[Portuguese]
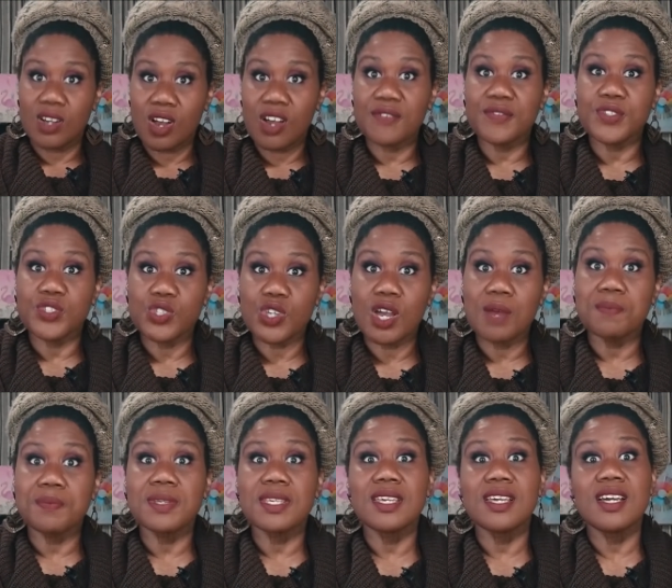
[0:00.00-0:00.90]
coffee
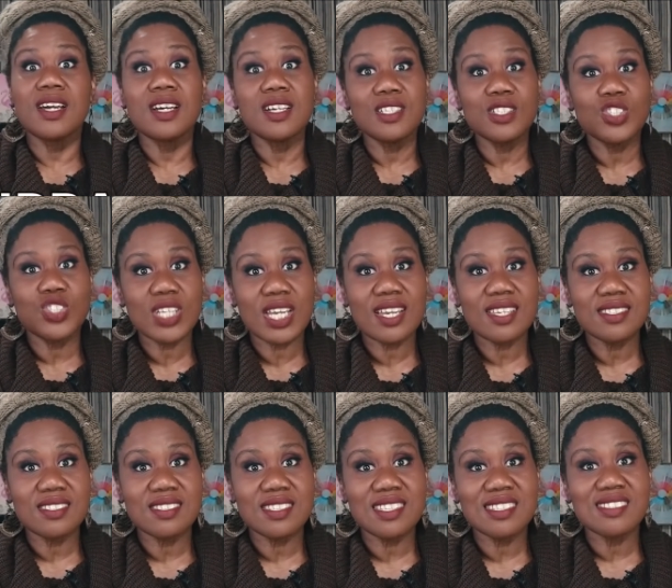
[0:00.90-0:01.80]
shop
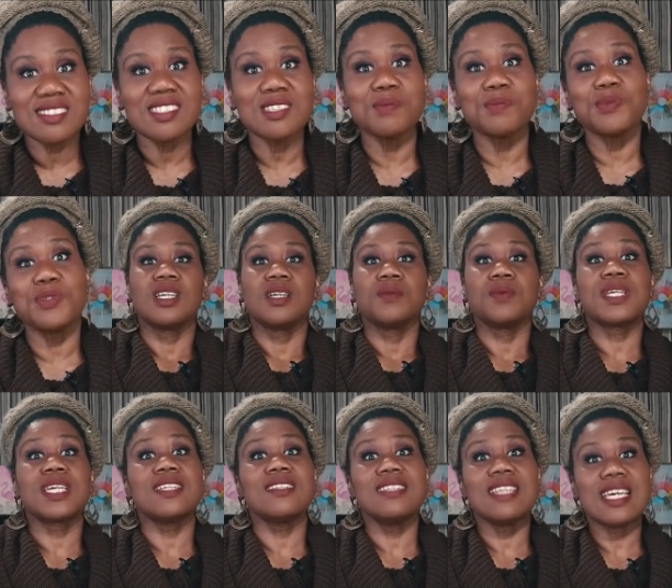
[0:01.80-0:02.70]
antirracista,
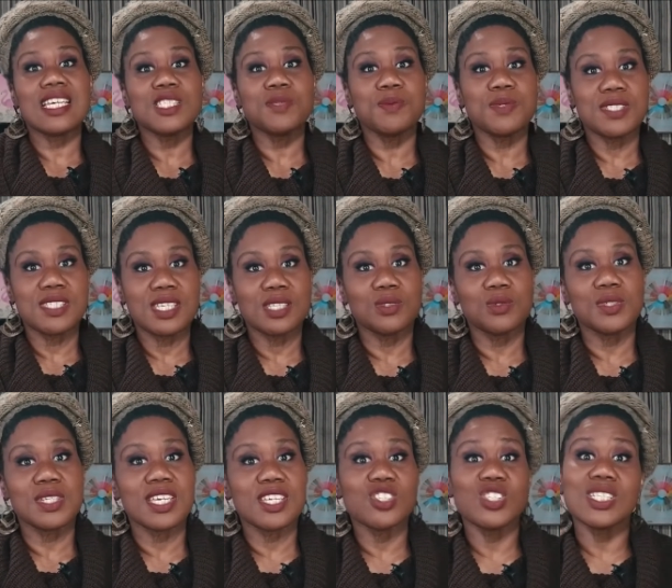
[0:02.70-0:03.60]
porque 10%
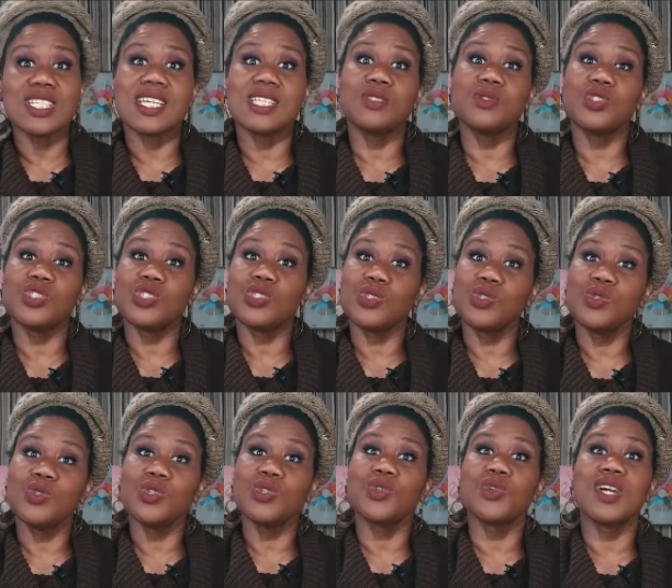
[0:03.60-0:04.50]
do que é gerado de
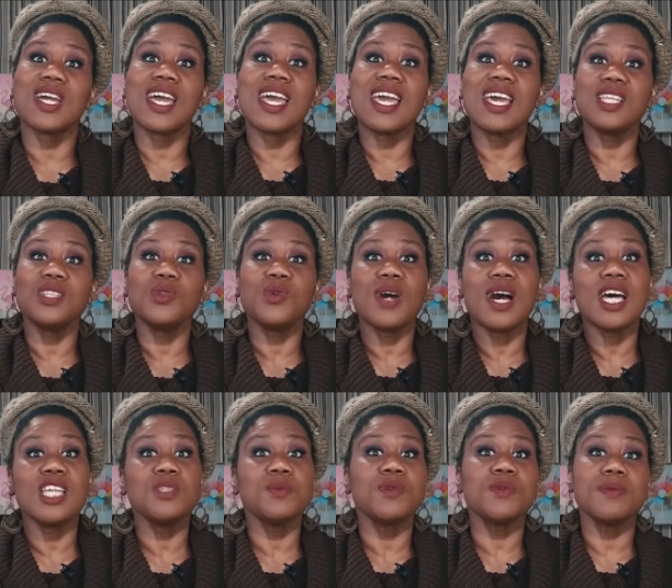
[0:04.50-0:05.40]
lucro é
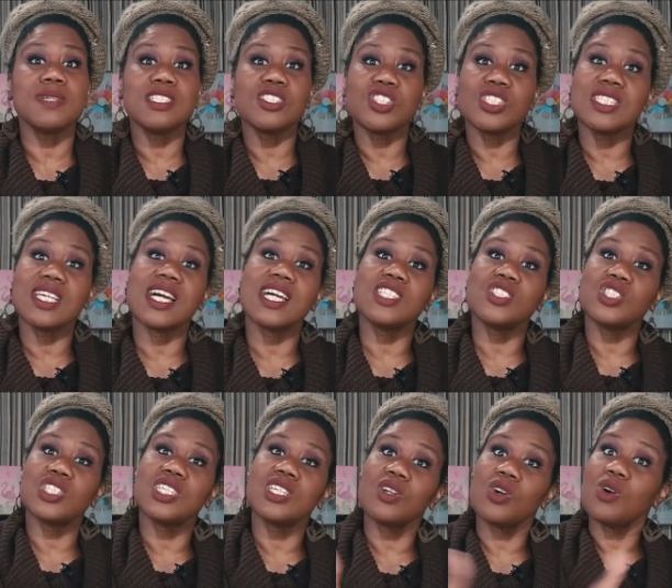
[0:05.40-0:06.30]
doado para uma
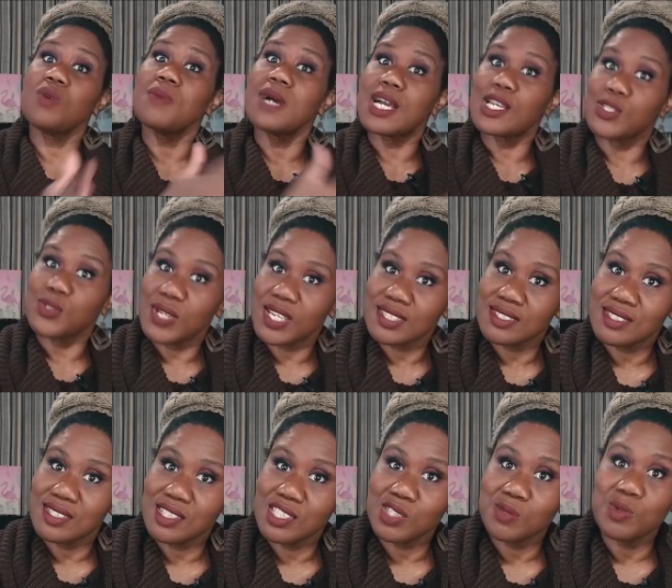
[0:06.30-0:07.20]
entidade que combate o
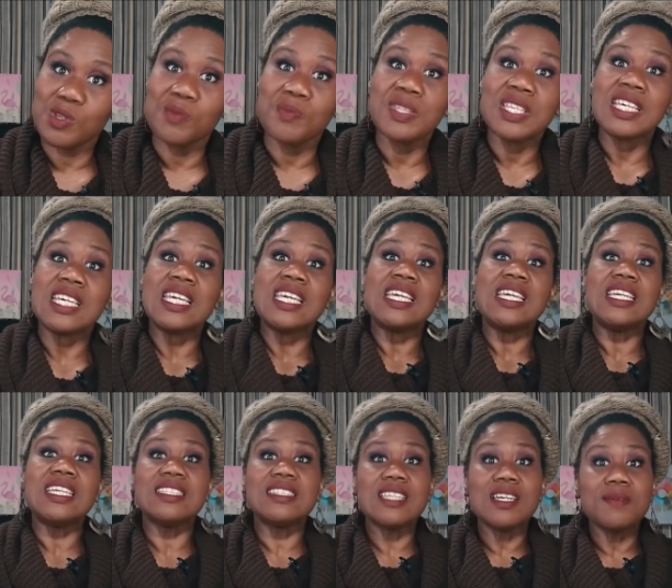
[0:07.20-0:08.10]
racismo.
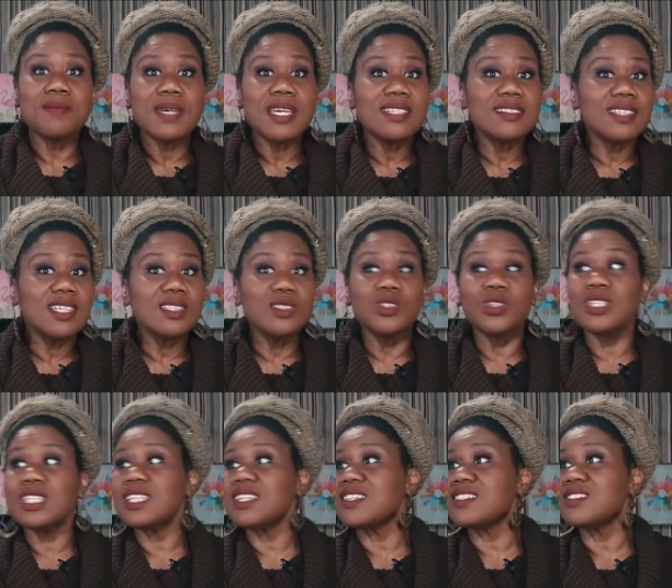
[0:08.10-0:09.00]
E também tem
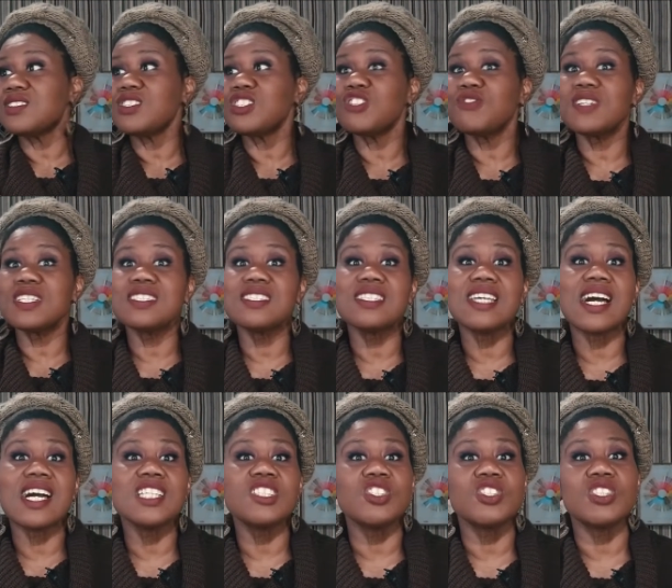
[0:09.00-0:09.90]
toda a questão da
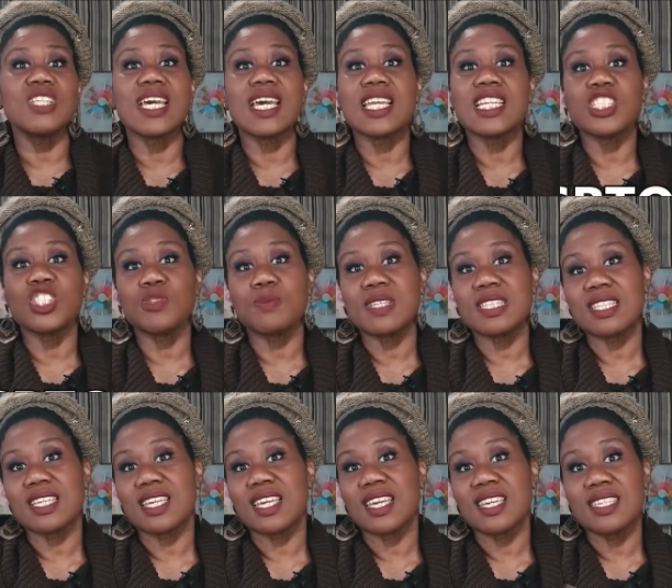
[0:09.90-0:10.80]
diversidade de
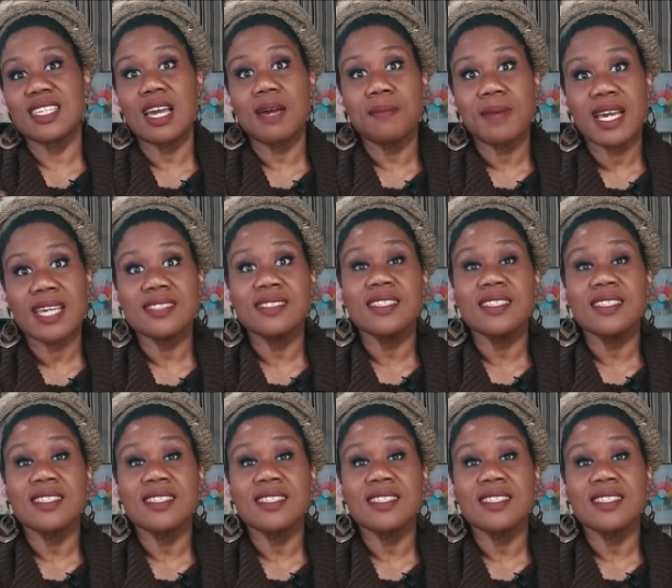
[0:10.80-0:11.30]
LGBTQIA,